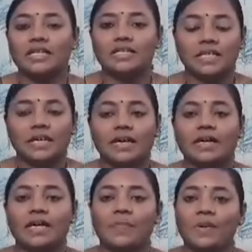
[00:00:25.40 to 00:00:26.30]
నిజంగా
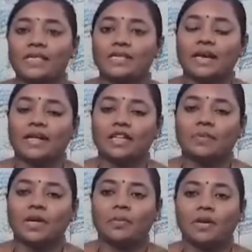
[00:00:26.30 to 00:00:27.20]
ఈ ఎమ్మెల్సీ
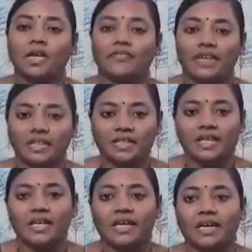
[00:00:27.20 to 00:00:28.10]
అనంతబాబు అనే వ్యక్తి